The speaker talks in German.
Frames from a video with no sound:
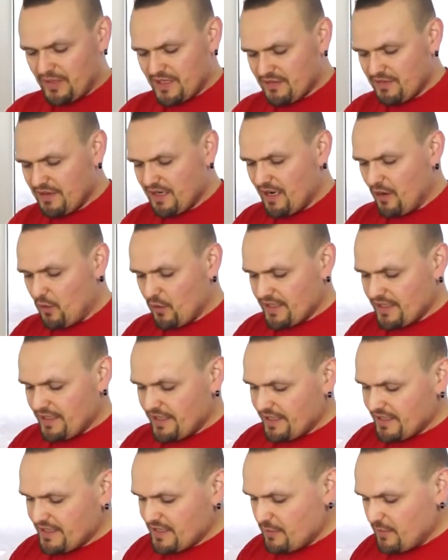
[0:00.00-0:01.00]
Und deswegen haue ich
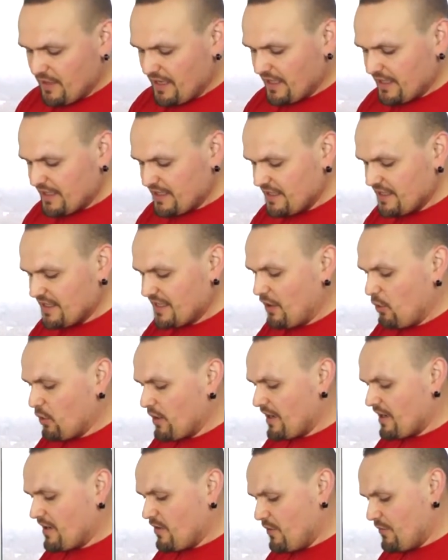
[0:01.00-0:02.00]
da jetzt nochmal richtig
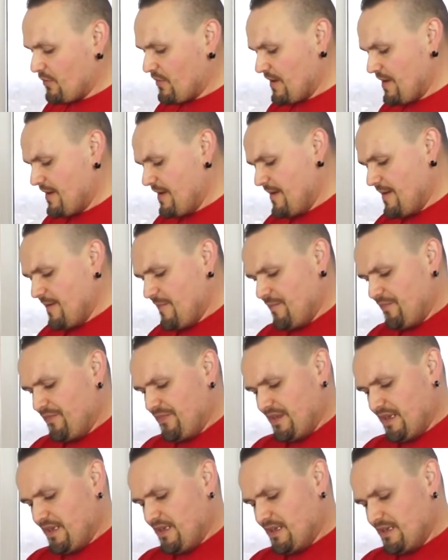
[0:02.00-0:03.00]
Gouda rauf,
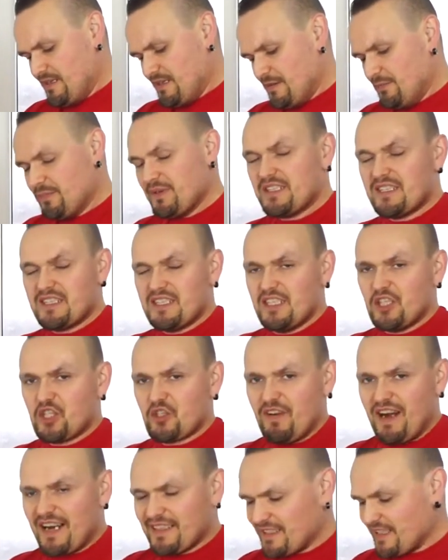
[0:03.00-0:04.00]
äh, bis die
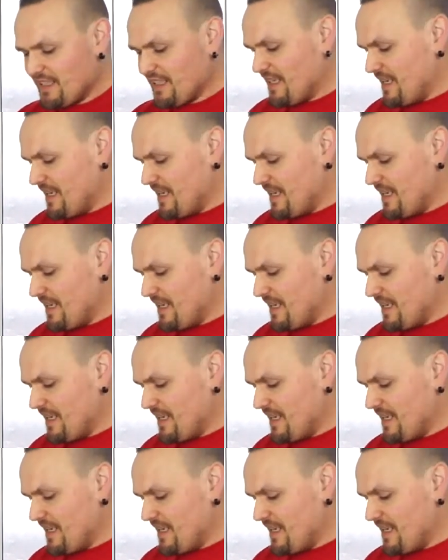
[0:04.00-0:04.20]
Sparte